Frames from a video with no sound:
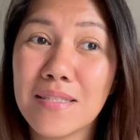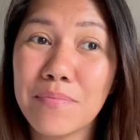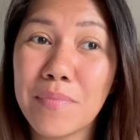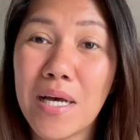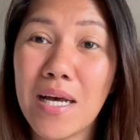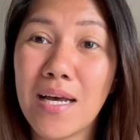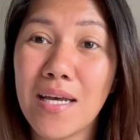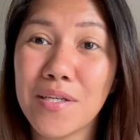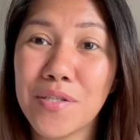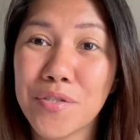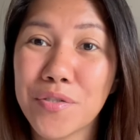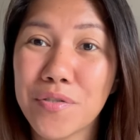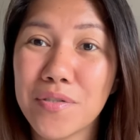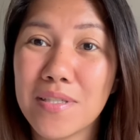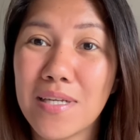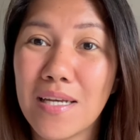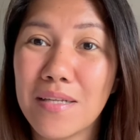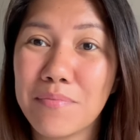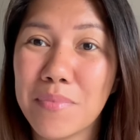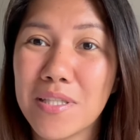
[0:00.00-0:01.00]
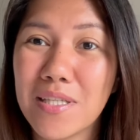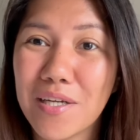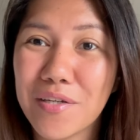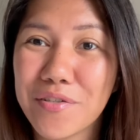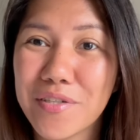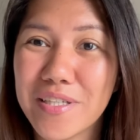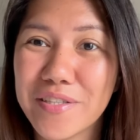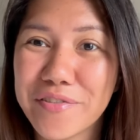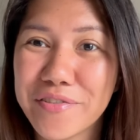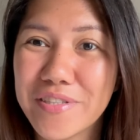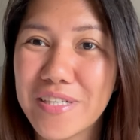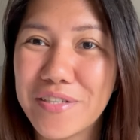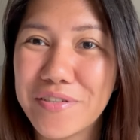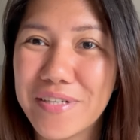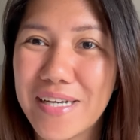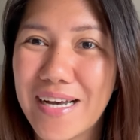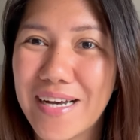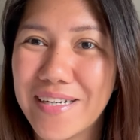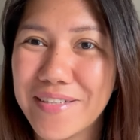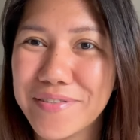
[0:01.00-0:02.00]
maayos ko na and ma-decorate ko na
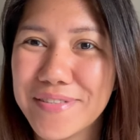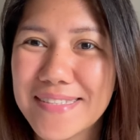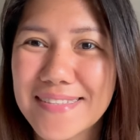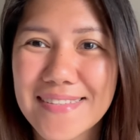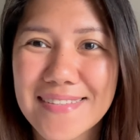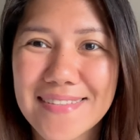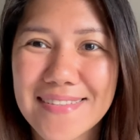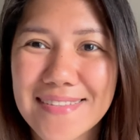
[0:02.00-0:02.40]
yung house.